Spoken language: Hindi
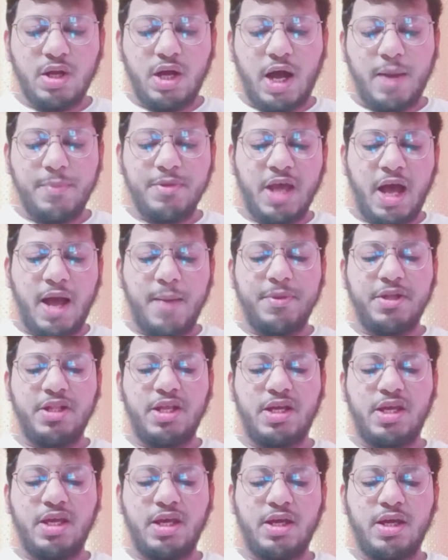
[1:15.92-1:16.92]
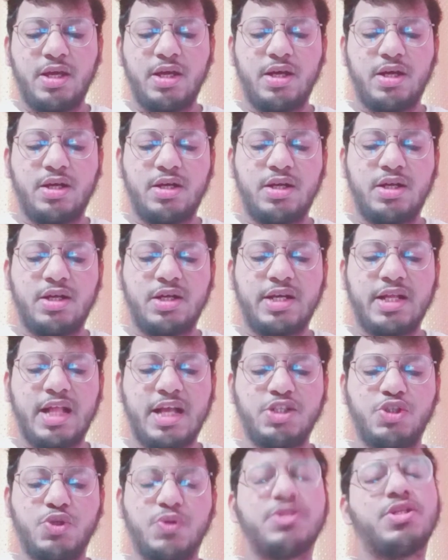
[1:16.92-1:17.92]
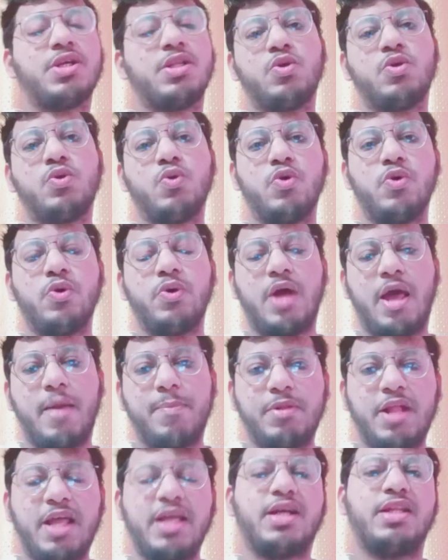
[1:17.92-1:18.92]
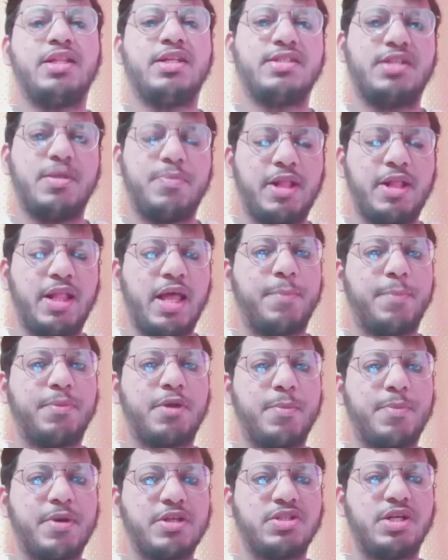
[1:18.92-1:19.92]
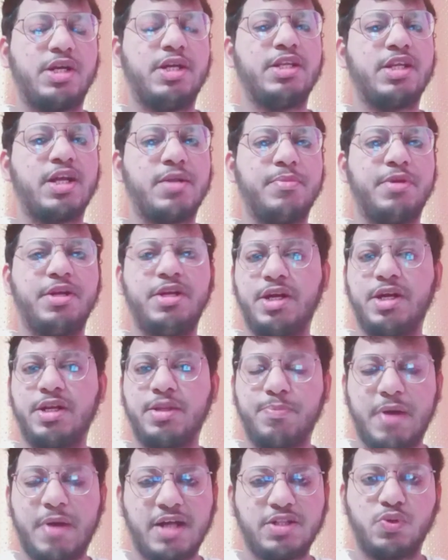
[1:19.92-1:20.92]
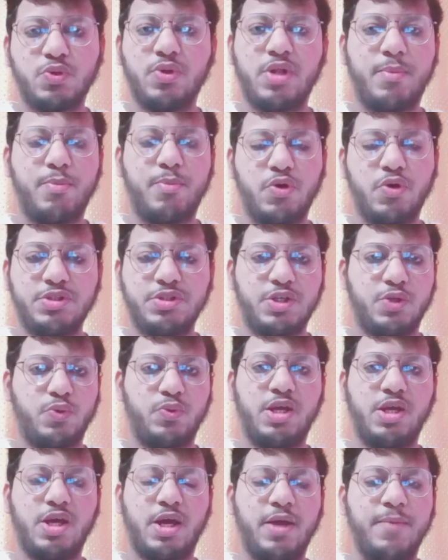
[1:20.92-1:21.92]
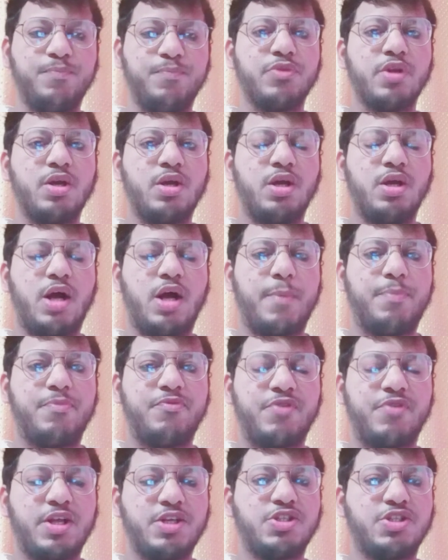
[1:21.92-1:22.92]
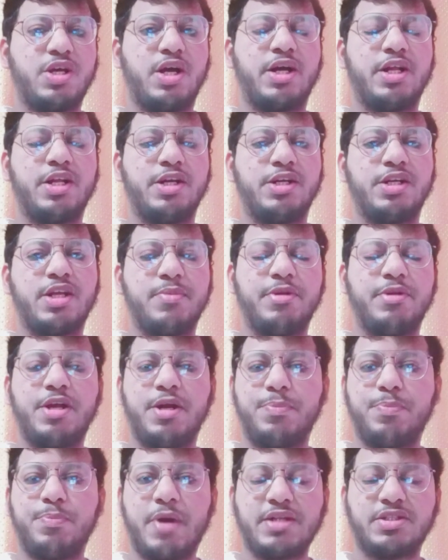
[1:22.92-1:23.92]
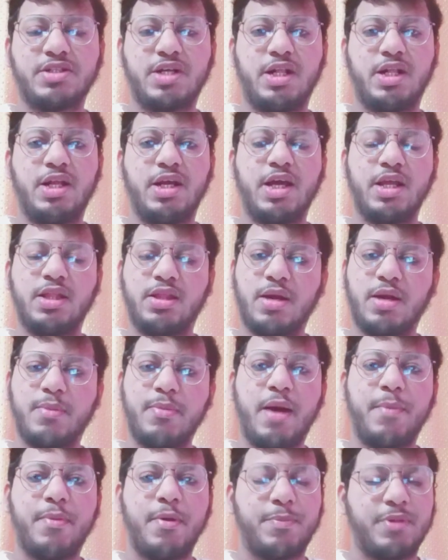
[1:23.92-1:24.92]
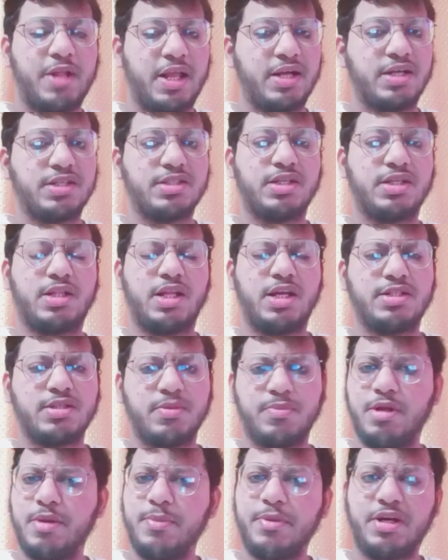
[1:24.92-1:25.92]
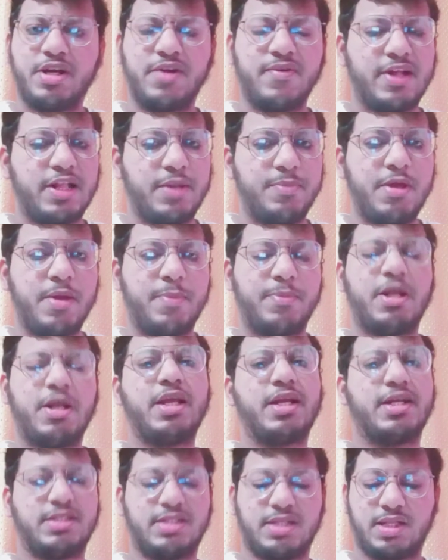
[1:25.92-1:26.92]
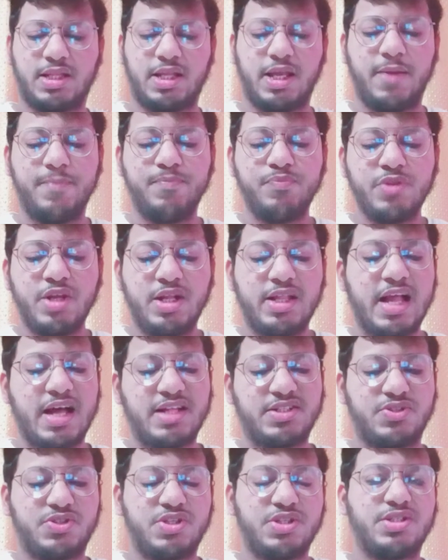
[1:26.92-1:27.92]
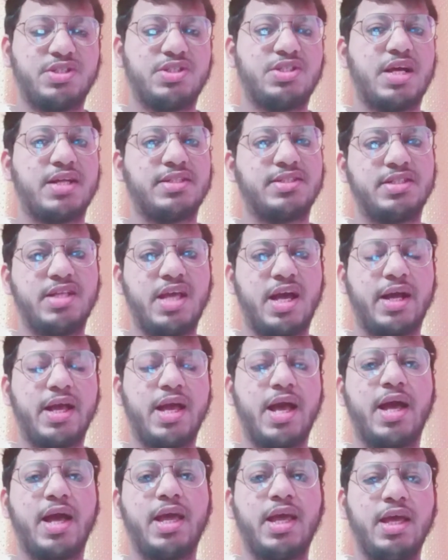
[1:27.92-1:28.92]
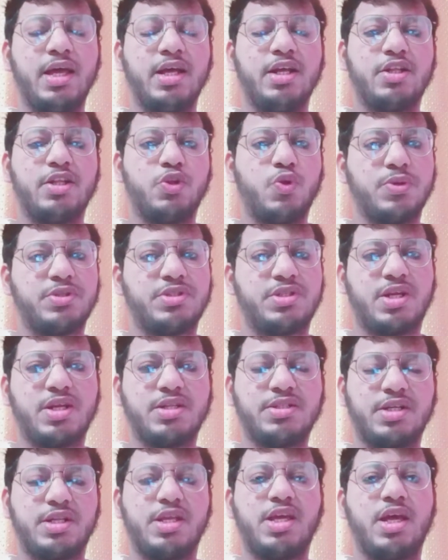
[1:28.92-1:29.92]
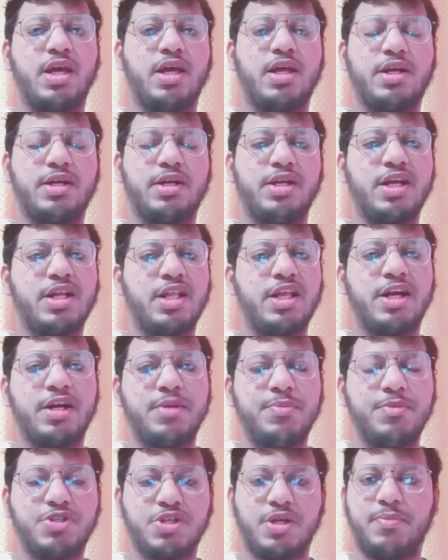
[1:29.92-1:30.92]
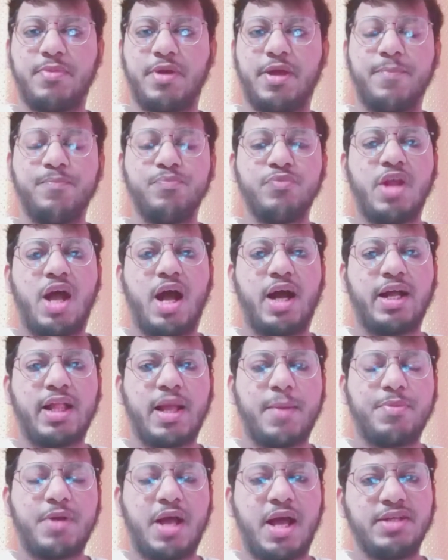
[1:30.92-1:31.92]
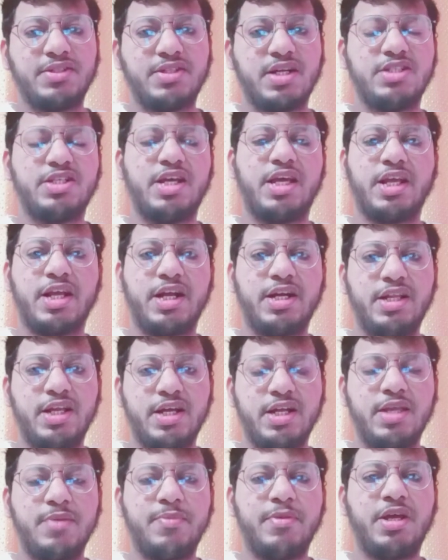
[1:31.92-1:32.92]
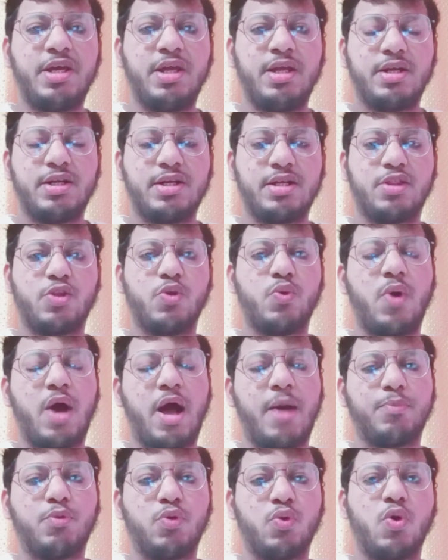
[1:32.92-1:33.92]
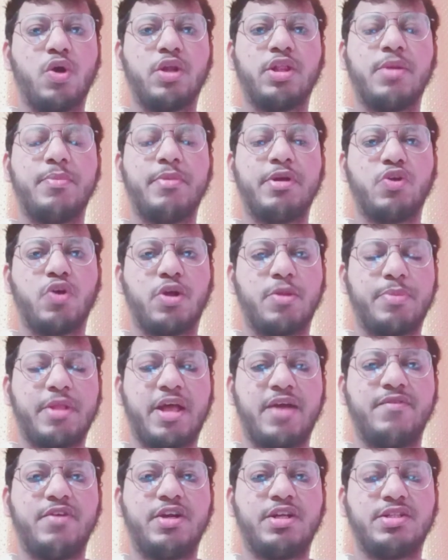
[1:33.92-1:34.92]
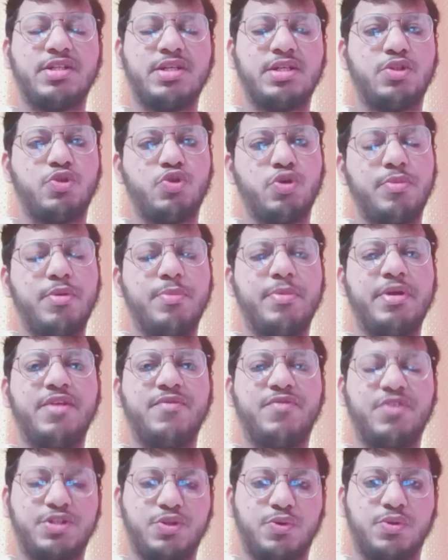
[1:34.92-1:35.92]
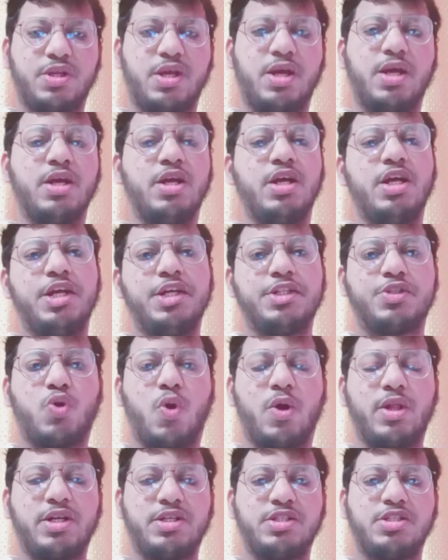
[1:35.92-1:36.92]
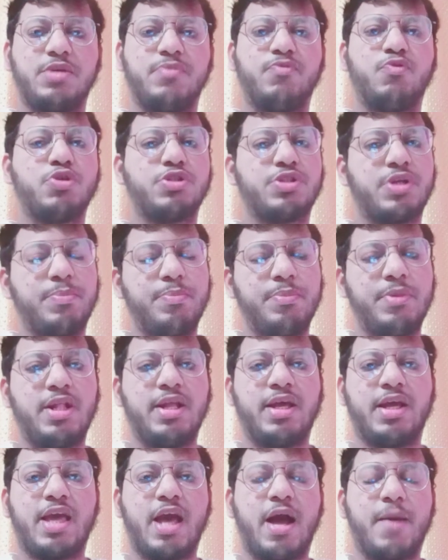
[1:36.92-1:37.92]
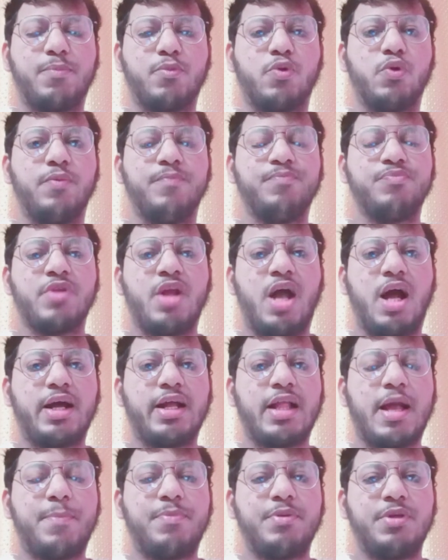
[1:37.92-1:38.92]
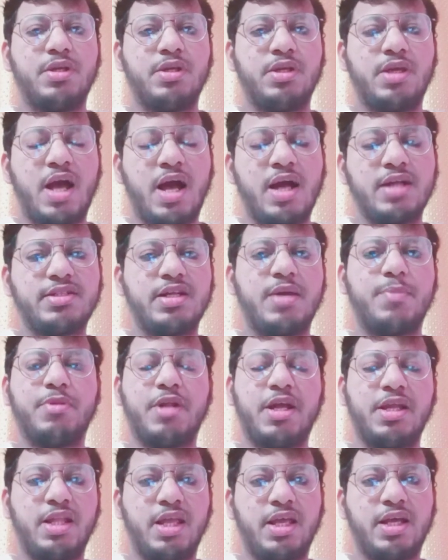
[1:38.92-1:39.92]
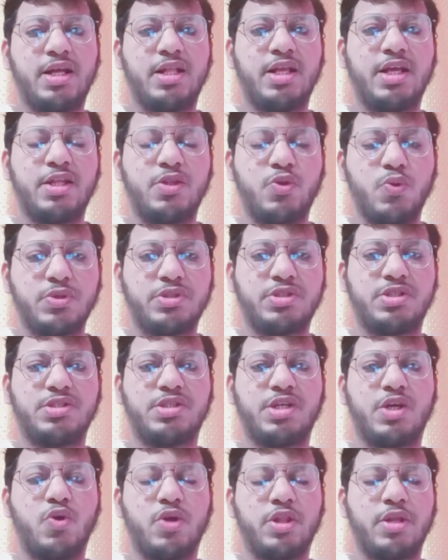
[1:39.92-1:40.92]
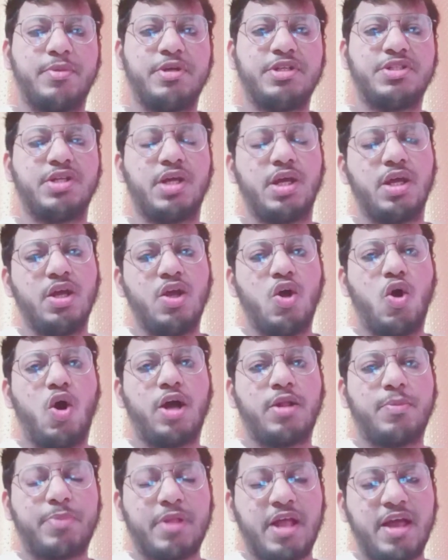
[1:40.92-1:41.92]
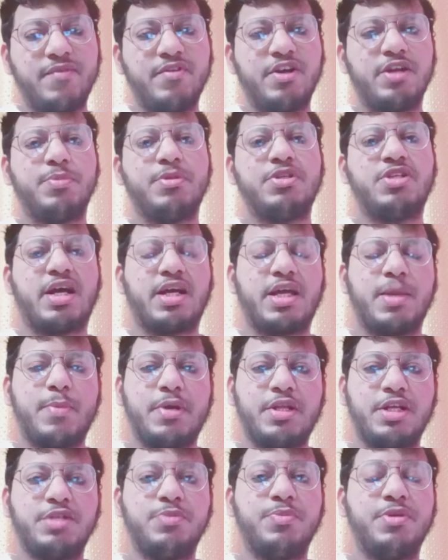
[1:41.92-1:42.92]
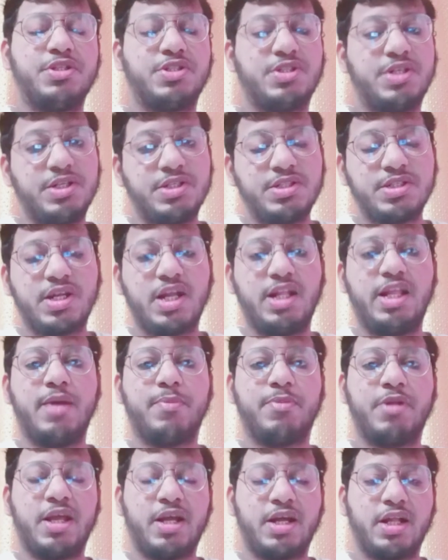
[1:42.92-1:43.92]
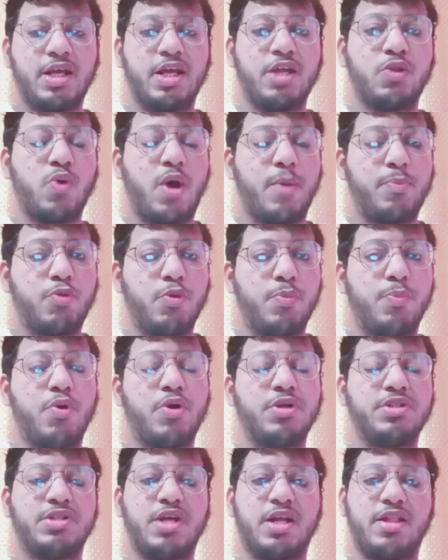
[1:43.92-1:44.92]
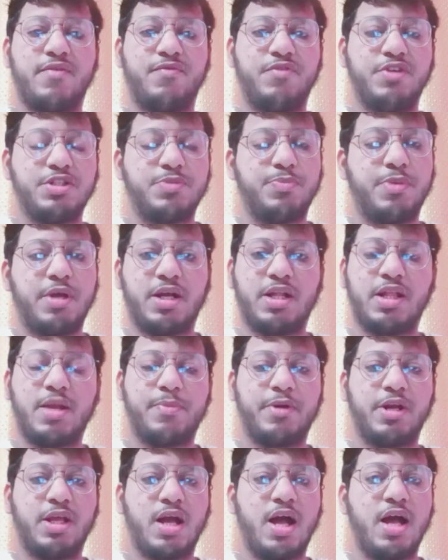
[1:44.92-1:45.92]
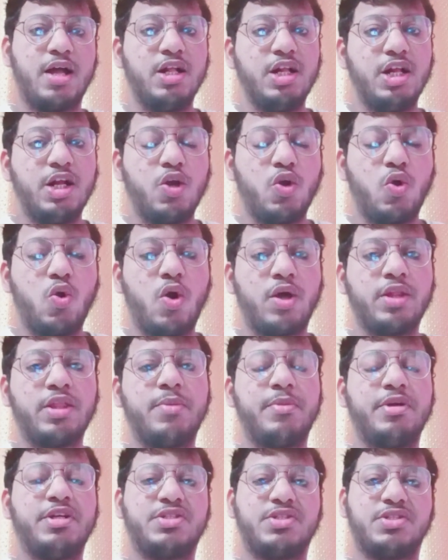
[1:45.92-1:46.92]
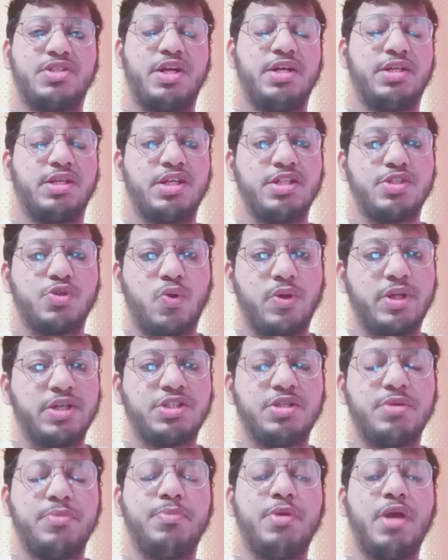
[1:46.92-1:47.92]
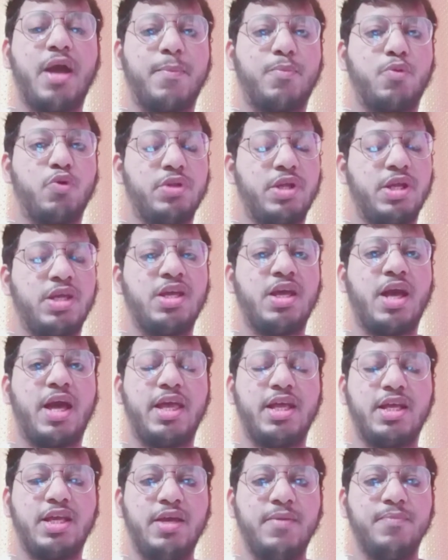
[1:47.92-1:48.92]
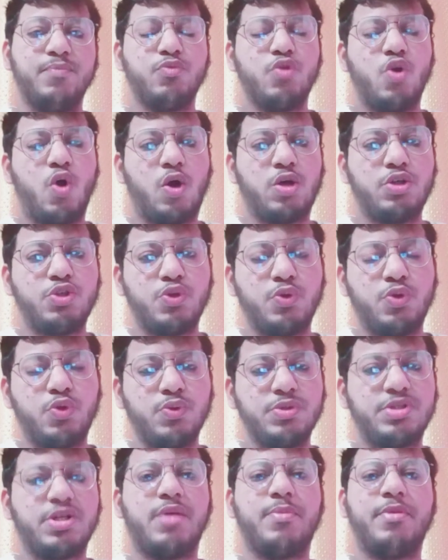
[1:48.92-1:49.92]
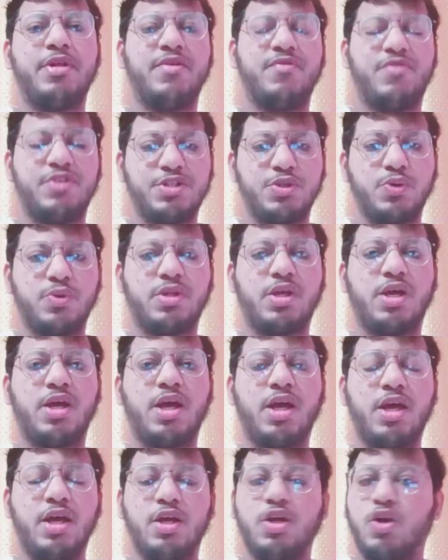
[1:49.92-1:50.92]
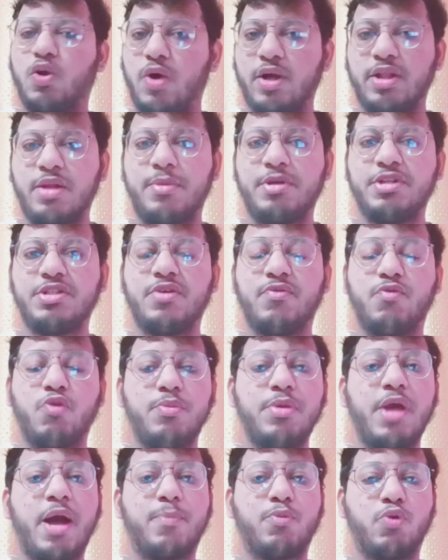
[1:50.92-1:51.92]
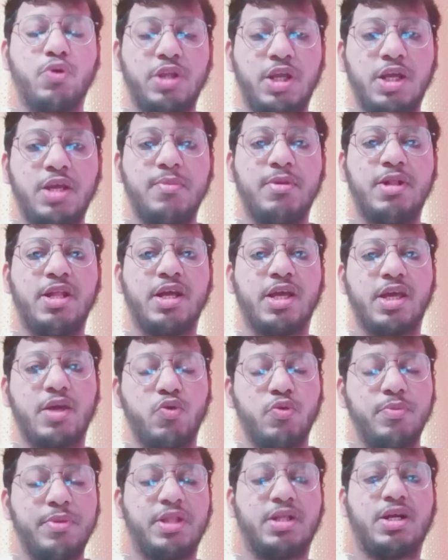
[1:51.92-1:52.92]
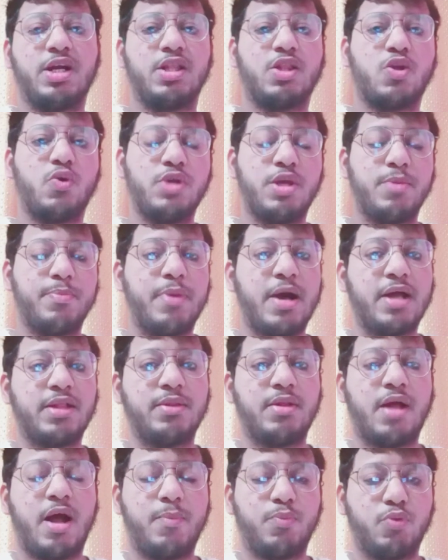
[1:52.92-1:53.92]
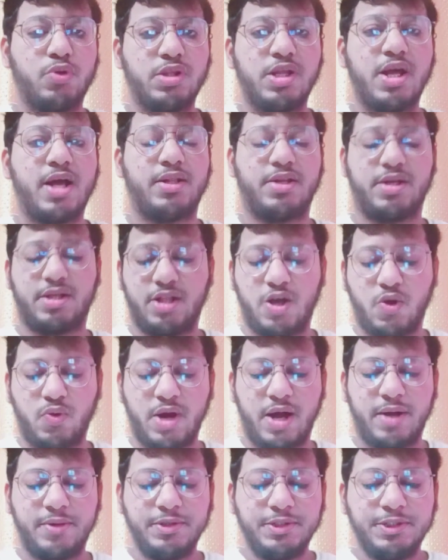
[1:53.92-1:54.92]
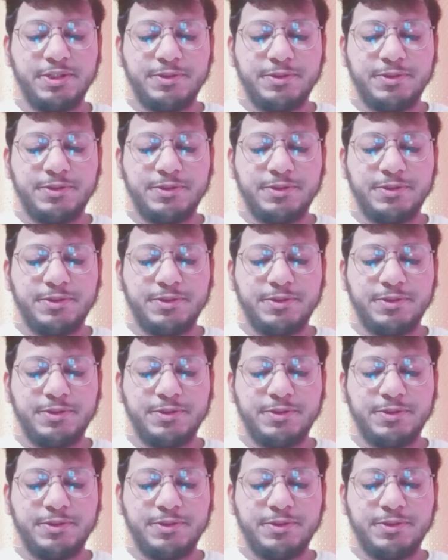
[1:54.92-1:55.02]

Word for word: अब यहाँ पे देखिए ग्रेजुएशन को अप्लाई करने से पहले आपके पास इंटरमीडिएट पास होना बहुत ज़रूरी है आप फ्रेश अगर इंटरमीडिएट पास कर लेंगे तब आप अप्लाई कर सकते हैं सप्लीमेंट्री वाले भी अप्लाई कर सकते हैं लास्ट चांस दिया गया है दोस्त के जरिए डिग्री एडमिशन में अगर आप ऐसा जाएंगे डिग्री में तो आपको गवर्नमेंट और प्राइवेट से जो भी बेनिफिट्स होते हैं स्कॉलरशिप वो सब मिलेंगे आपको अगर आप यहाँ से अप्लाई नहीं करेंगे दोस्त से गवर्नमेंट से और प्राइवेट में जाके मैनेजमेंट सीट्स के लिए अप्लाई करेंगे तो आपको बहुत ज़्यादा फीस पे करना पड़ेगा गवर्नमेंट स्टेट की स्कॉलरशिप भी आपको नहीं आएगी और जो दूसरे बेनिफिट्स होते हैं गवर्नमेंट से वो भी आपको नहीं मिलेंगे उम्मीद करता हूँ ये बात आपको ध्यान रखना होगा